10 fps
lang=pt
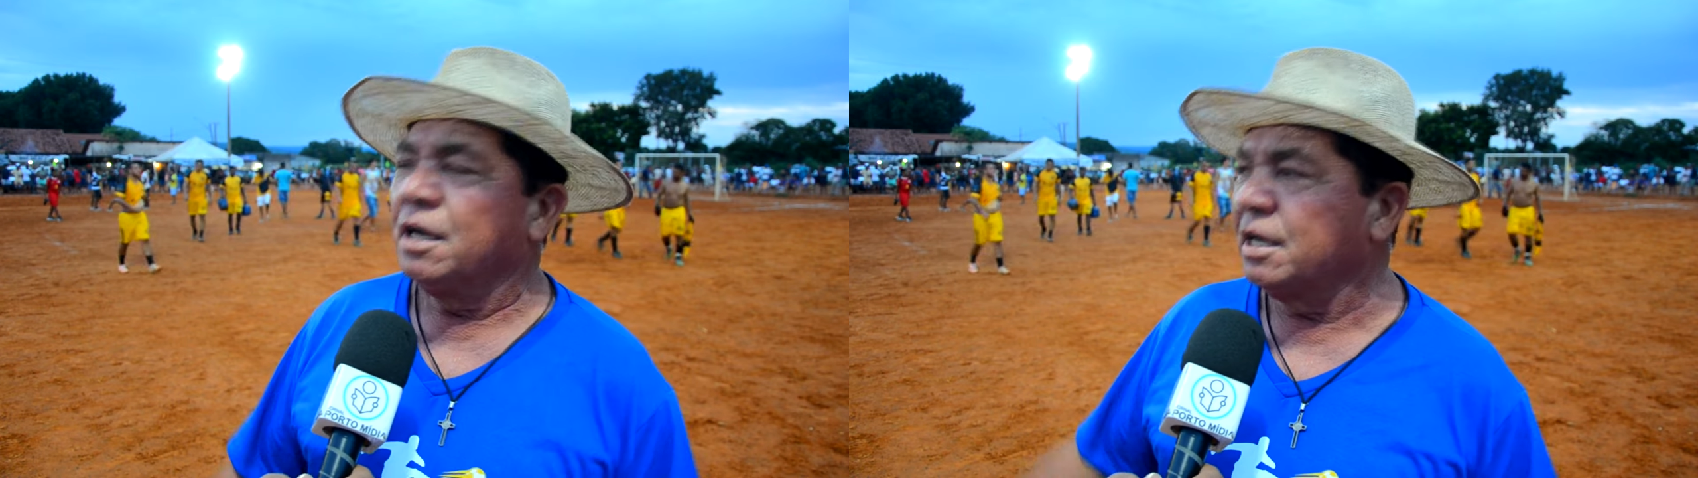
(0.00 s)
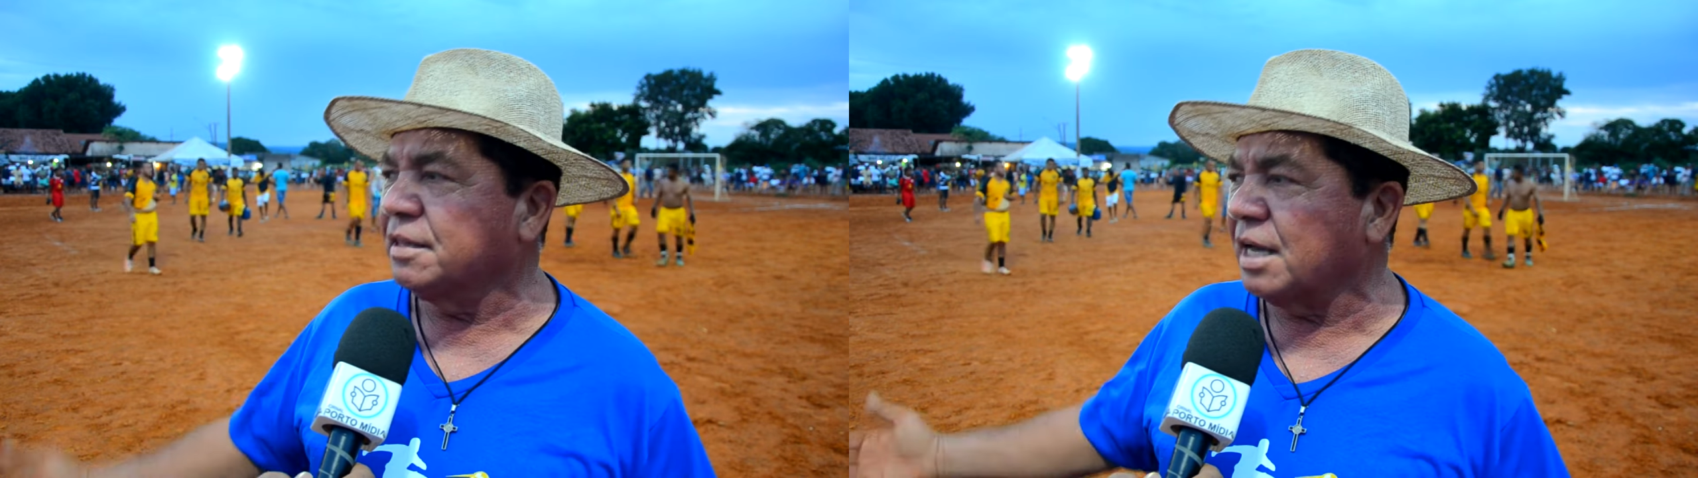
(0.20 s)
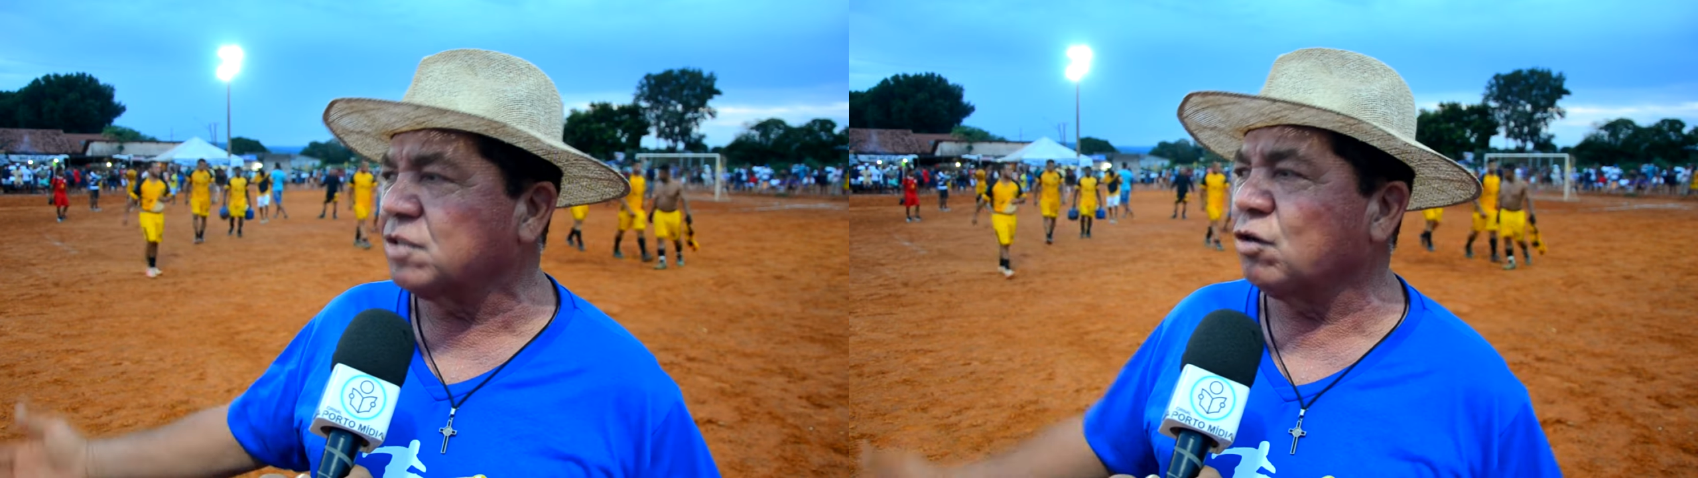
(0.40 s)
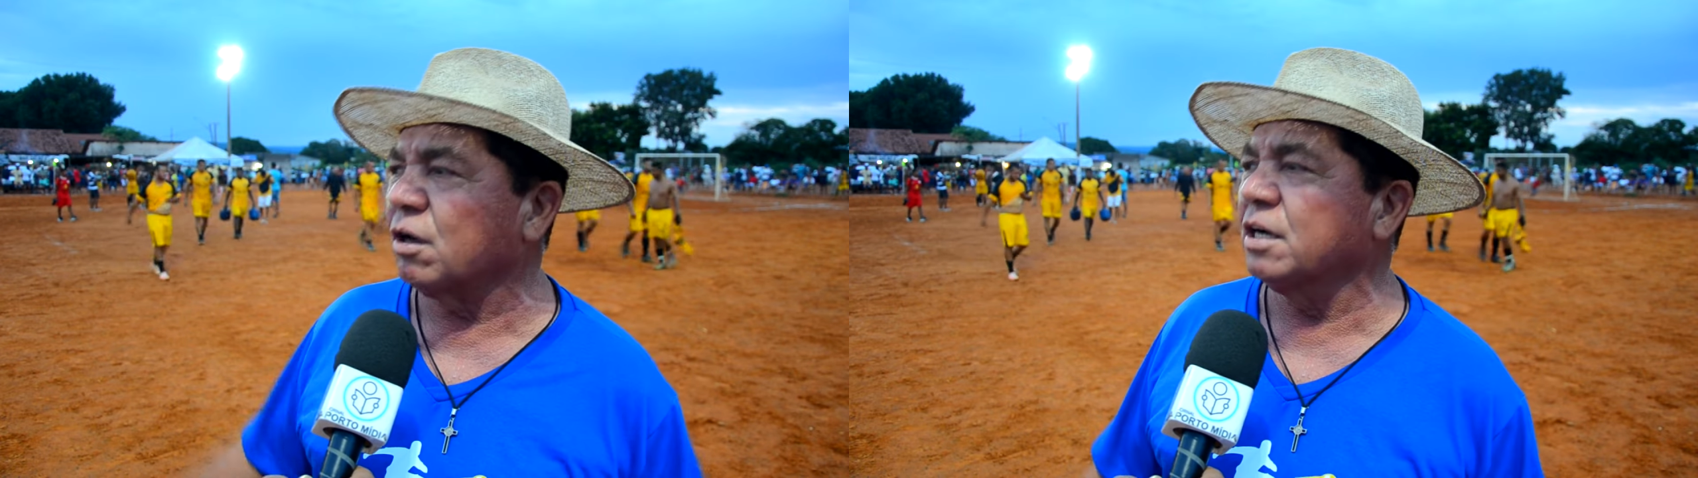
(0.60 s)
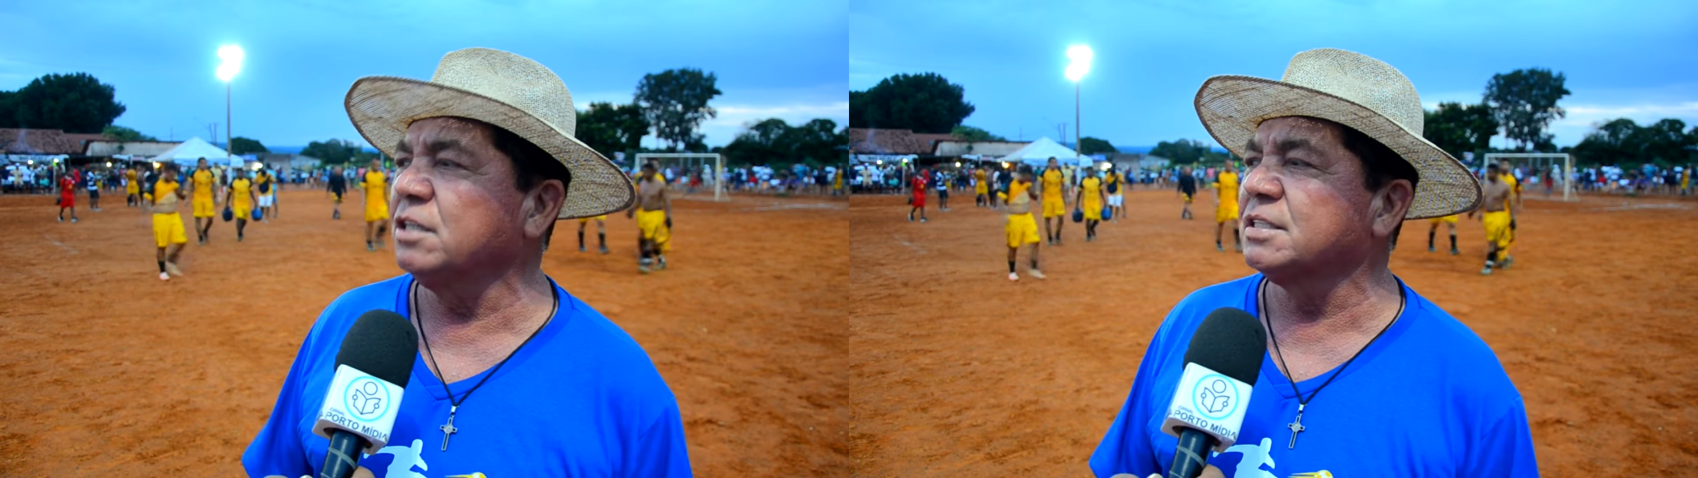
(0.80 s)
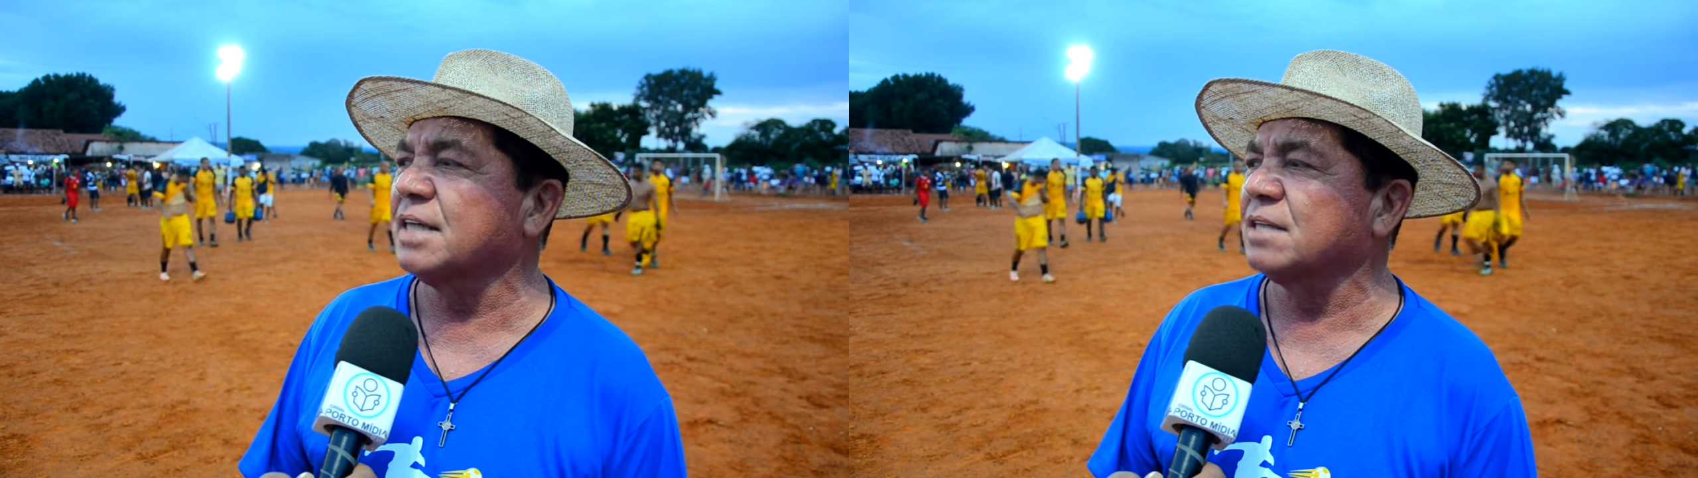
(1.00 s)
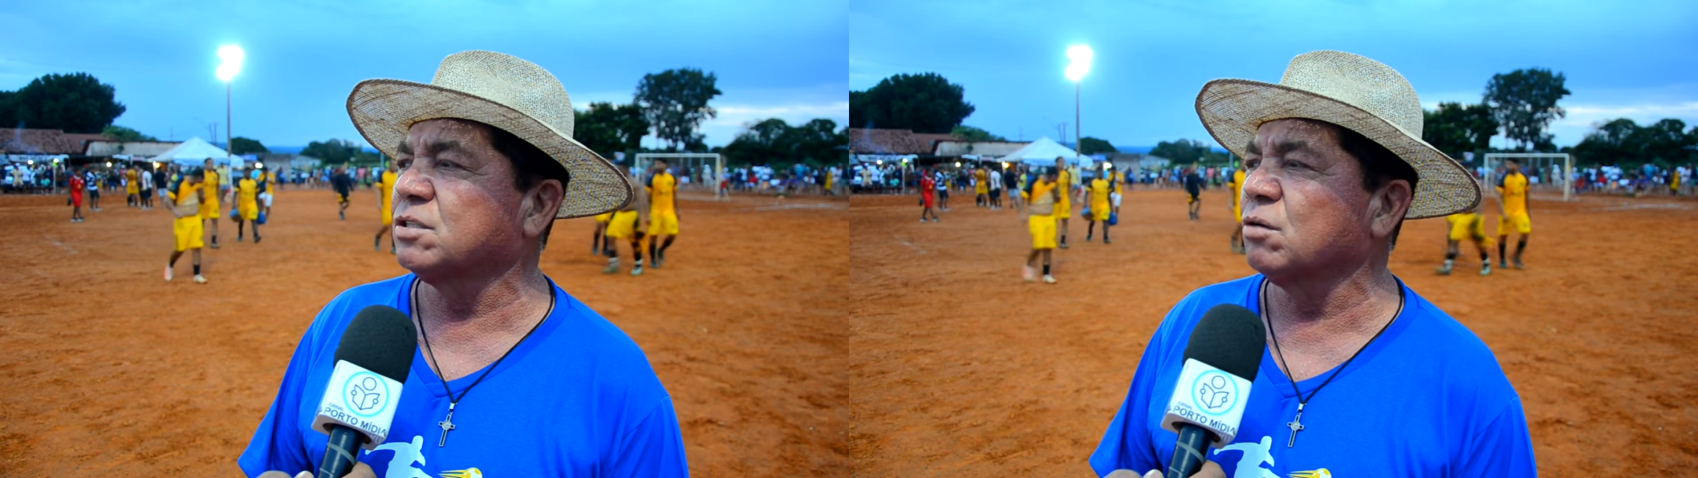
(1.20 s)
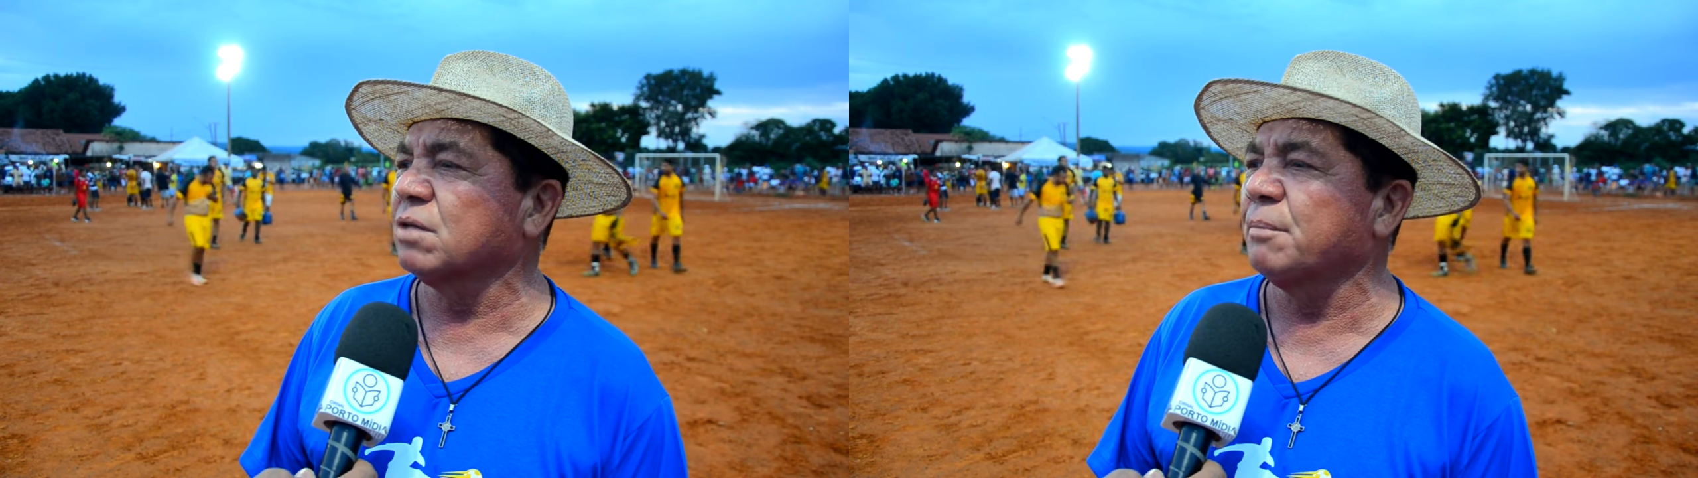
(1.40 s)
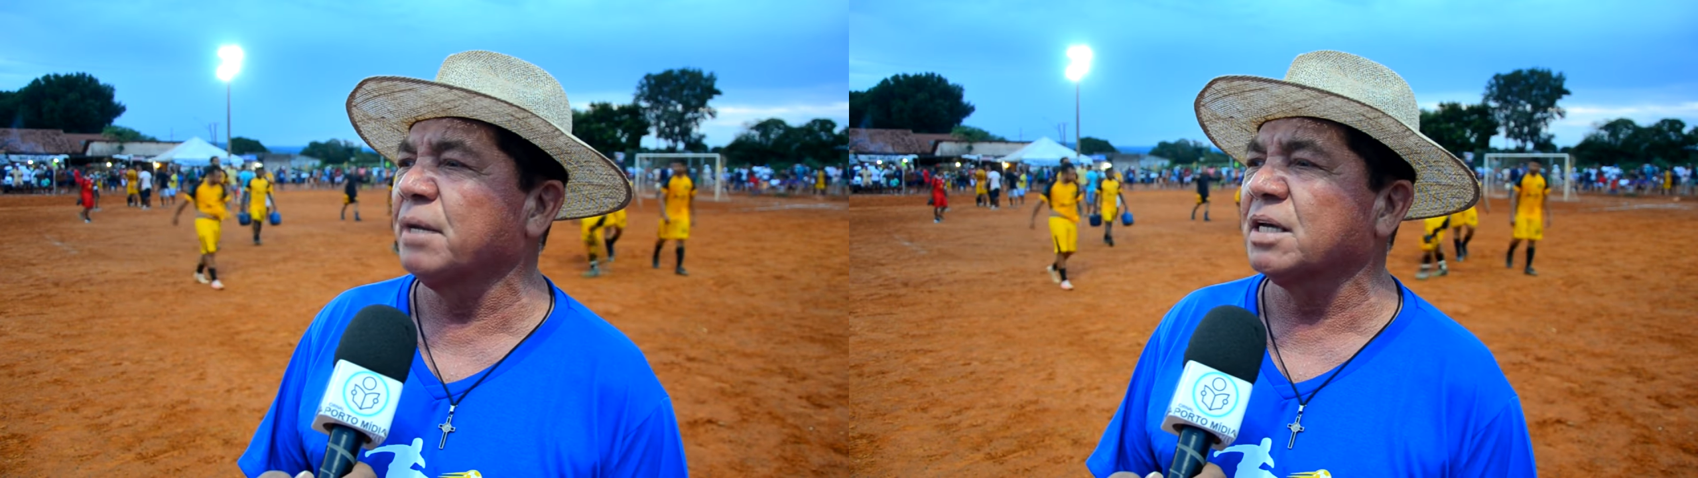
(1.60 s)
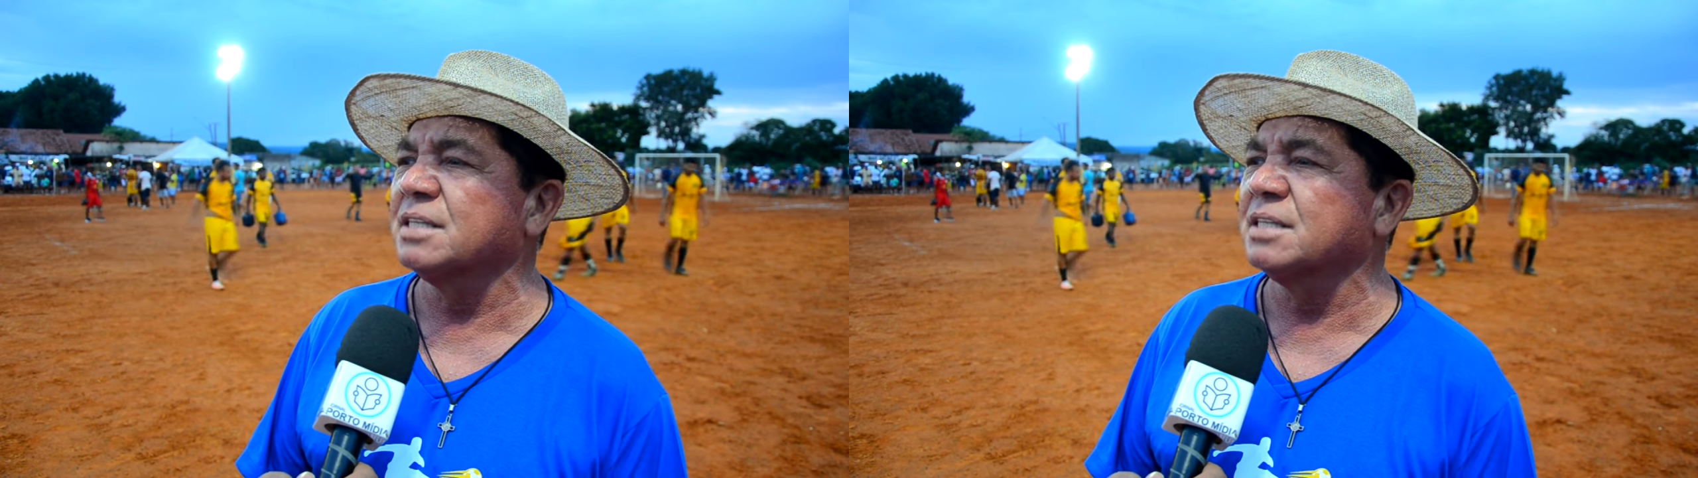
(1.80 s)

e dessa organização também